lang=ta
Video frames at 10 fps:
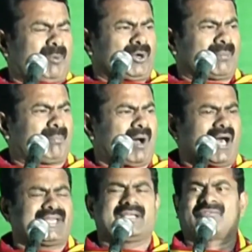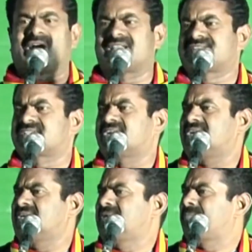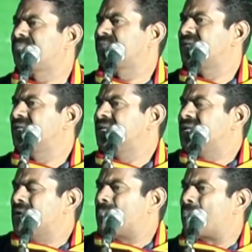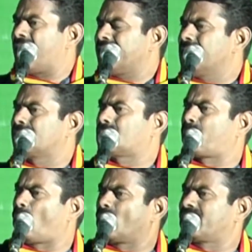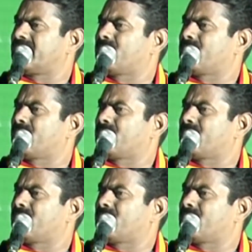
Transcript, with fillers: போன பாரியின் வாரிசுகள் மயிலுக்கு போர்வையை